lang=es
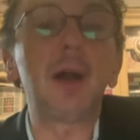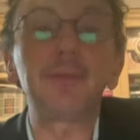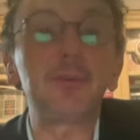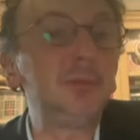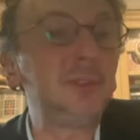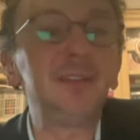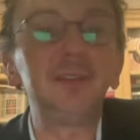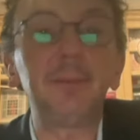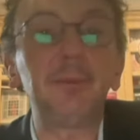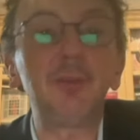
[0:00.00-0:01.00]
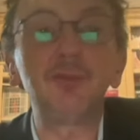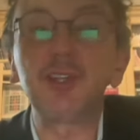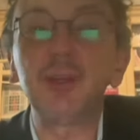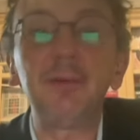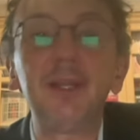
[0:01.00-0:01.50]
absolutamente
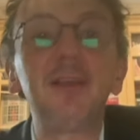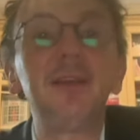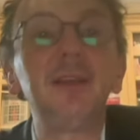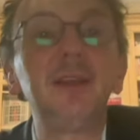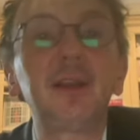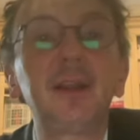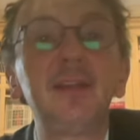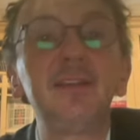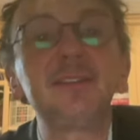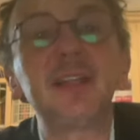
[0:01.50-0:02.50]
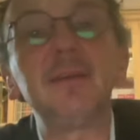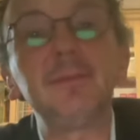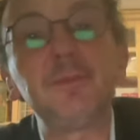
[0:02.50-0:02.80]
plausible y realista.